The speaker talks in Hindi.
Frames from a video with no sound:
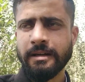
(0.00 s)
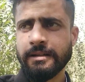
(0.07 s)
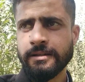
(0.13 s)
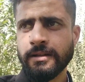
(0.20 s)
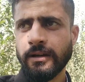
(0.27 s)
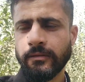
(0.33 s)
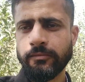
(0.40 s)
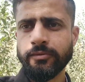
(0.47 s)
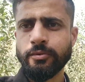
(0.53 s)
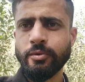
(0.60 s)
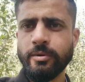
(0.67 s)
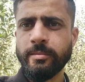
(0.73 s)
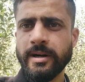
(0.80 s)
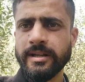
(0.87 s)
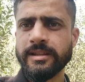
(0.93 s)
अच्छा
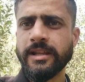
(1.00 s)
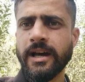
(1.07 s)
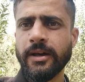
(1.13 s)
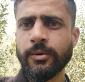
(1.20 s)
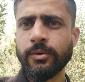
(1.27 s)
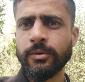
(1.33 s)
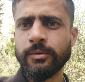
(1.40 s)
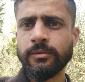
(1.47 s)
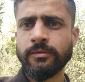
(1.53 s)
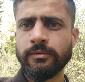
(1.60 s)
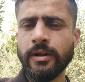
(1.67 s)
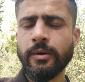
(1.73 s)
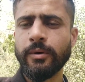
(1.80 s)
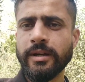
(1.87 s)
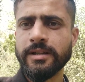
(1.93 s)
फ्रूट बर्ड तैयार हो
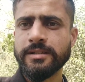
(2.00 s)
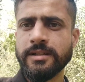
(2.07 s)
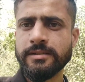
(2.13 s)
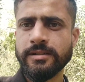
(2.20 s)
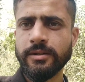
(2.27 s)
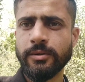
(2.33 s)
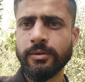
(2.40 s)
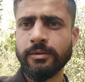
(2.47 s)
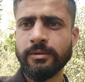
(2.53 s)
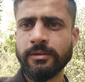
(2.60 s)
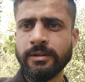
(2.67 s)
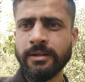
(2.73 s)
फ्लावरिंग अच्छे से हो